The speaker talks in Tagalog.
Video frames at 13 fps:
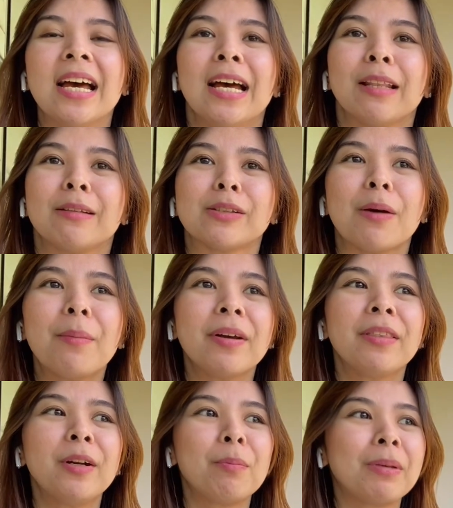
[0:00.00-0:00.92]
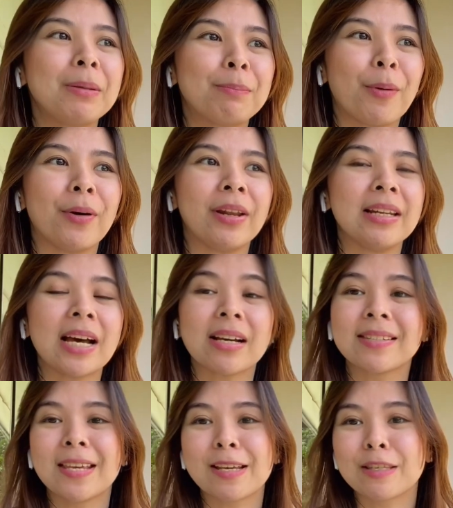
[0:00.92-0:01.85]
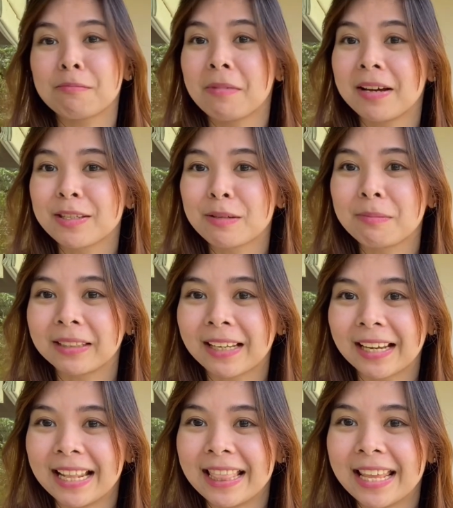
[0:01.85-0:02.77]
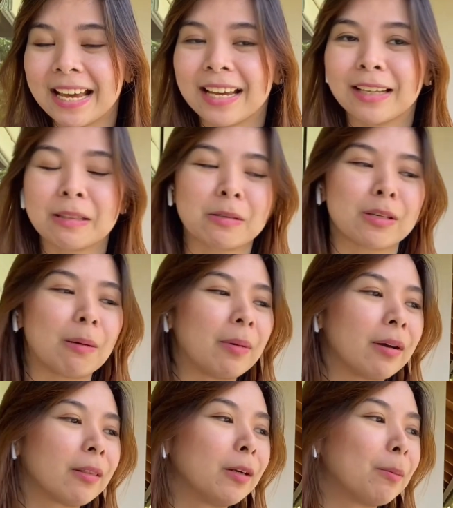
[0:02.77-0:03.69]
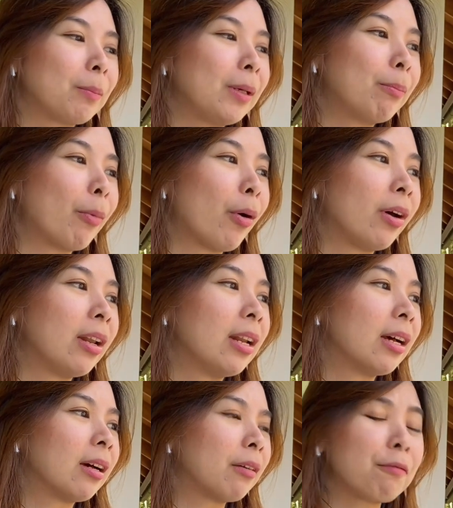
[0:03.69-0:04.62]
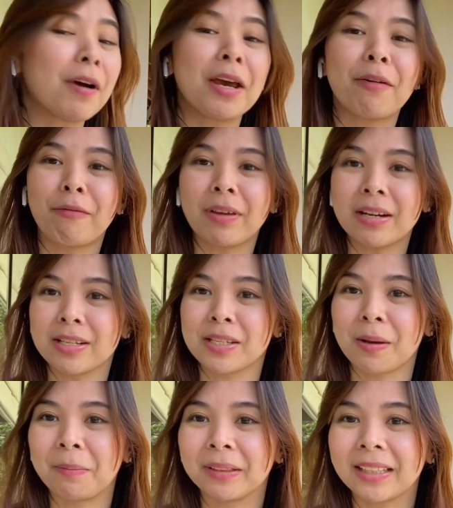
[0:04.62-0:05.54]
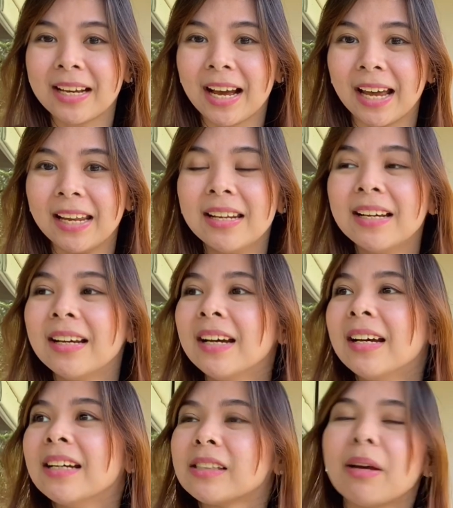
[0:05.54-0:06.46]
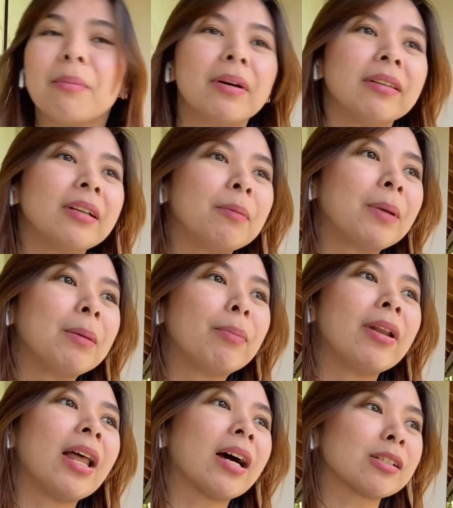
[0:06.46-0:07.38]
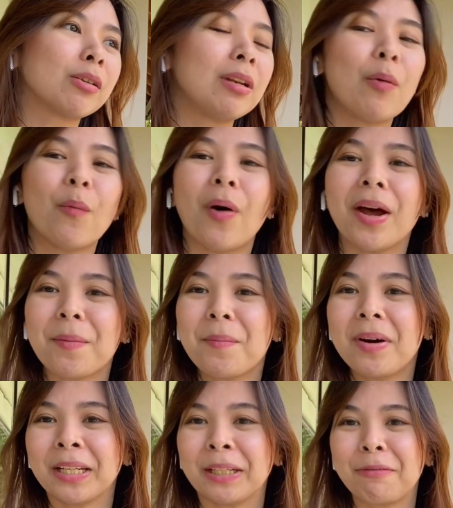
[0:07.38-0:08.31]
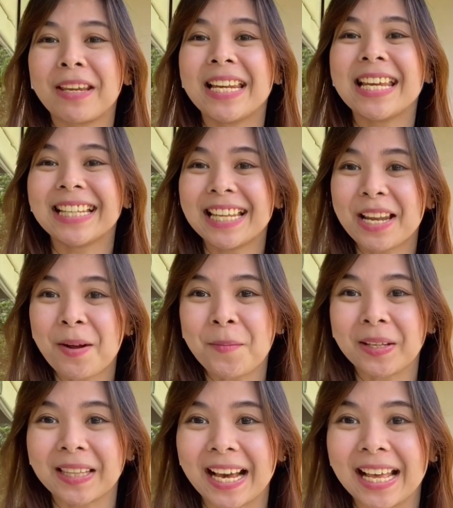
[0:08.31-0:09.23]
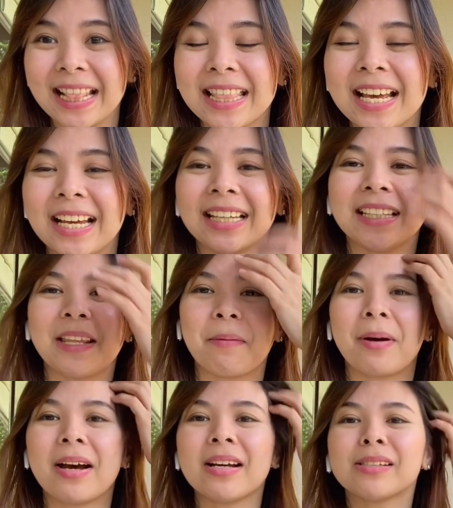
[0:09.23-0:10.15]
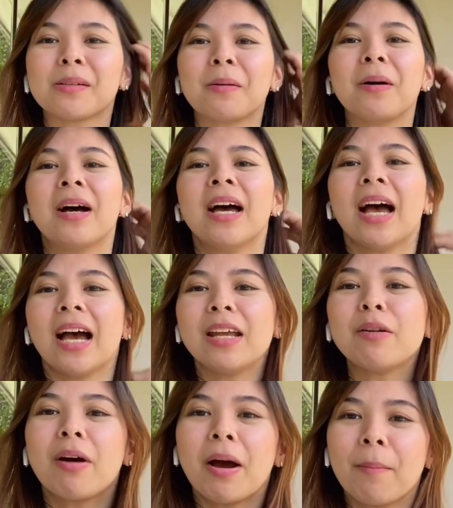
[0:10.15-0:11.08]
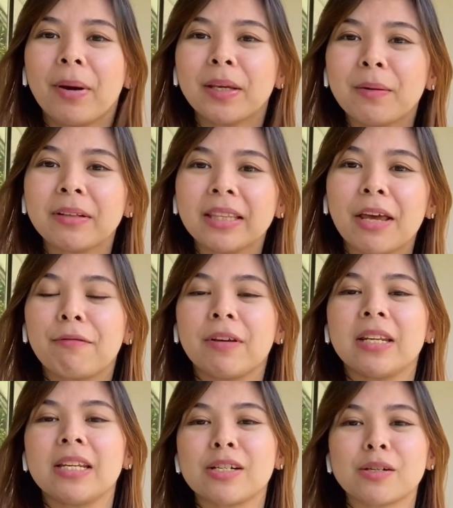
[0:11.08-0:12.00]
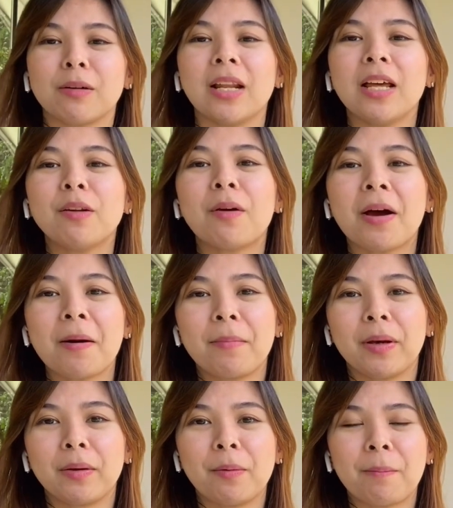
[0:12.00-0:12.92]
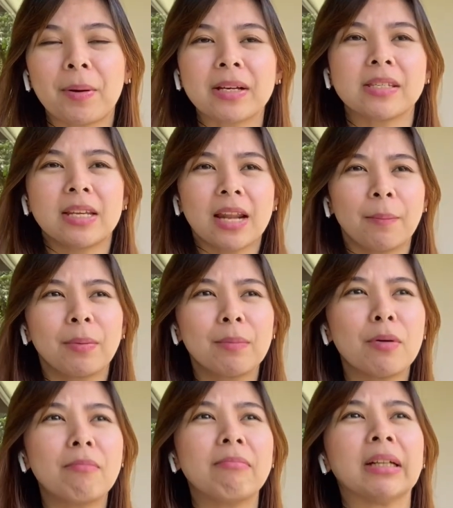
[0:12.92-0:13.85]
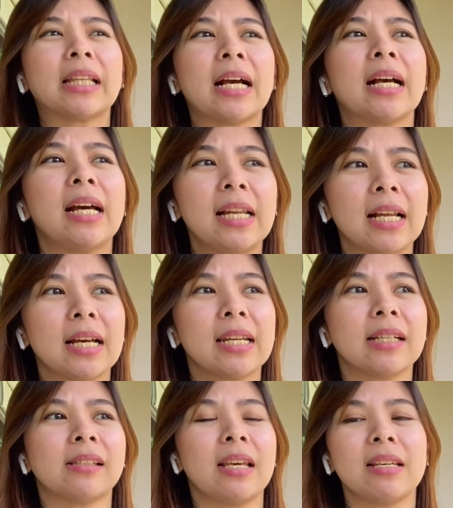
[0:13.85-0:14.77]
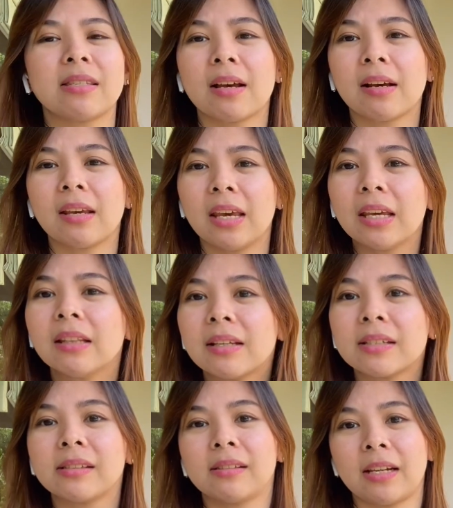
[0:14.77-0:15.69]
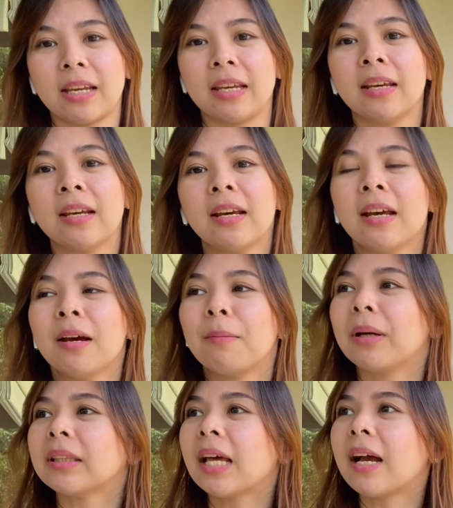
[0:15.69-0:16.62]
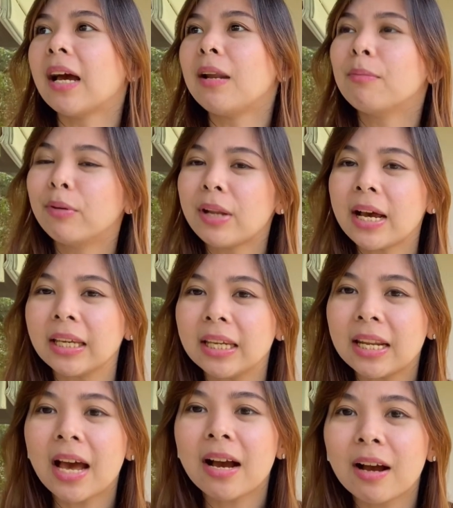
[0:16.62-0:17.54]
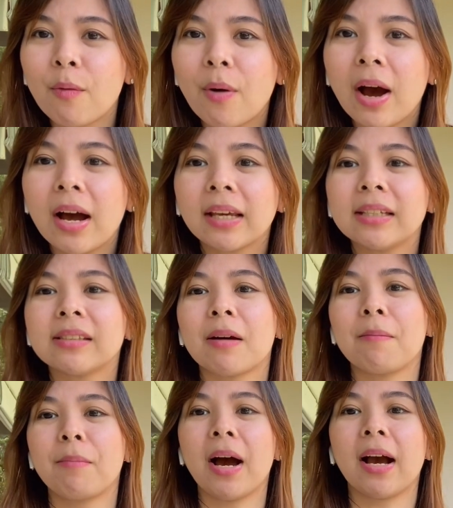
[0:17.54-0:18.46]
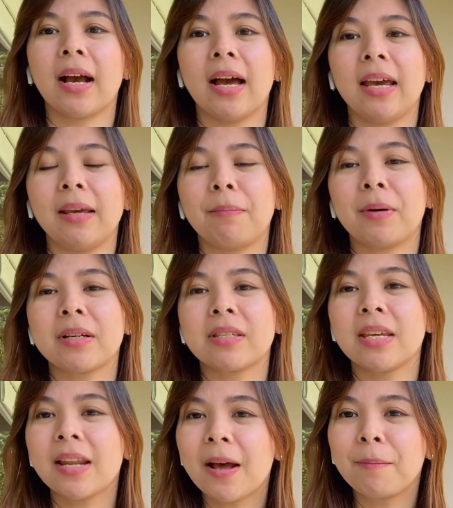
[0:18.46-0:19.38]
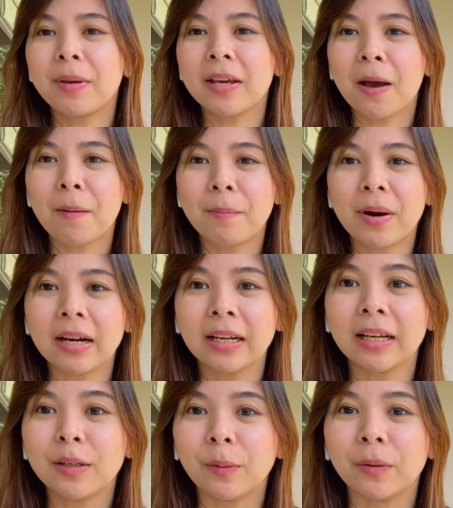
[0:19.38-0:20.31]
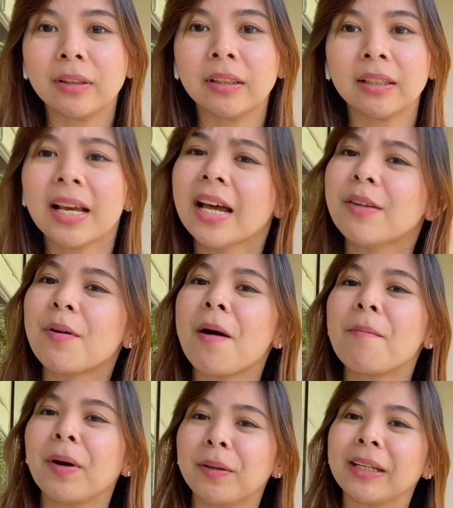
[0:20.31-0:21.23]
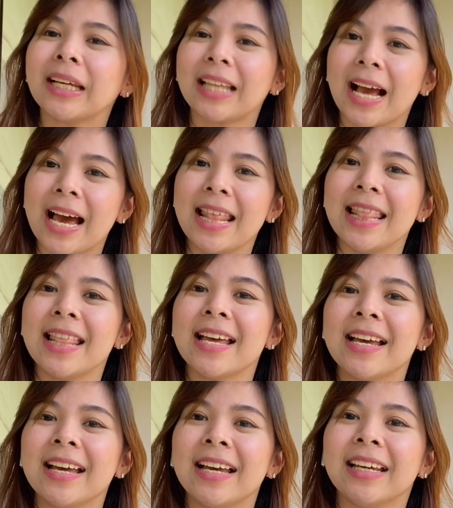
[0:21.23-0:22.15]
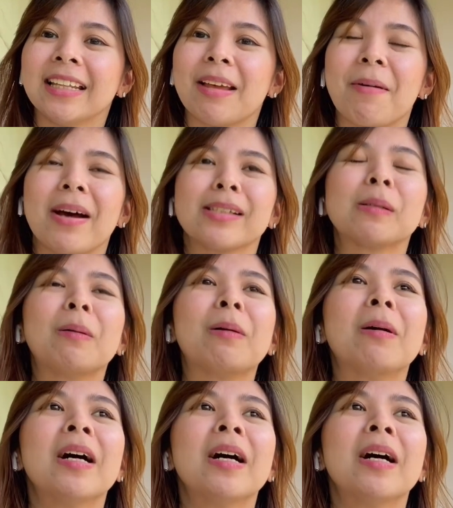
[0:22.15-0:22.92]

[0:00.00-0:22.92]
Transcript: To some other people, ang 6 months matagal na. To some other people, 5 years ang matagal. Some other people, actually, 1 month feeling nila matagal na. ba? Diba? So, ano nga ba yung definition? Ano nga ba yung pag sinabi mong matagal ka na sa isang industry? matagal mo nang ginagawa ang isang bagay. Pag sinabi nga bang ganon, gano'n nga ba yung katagal? ba? Diba? So,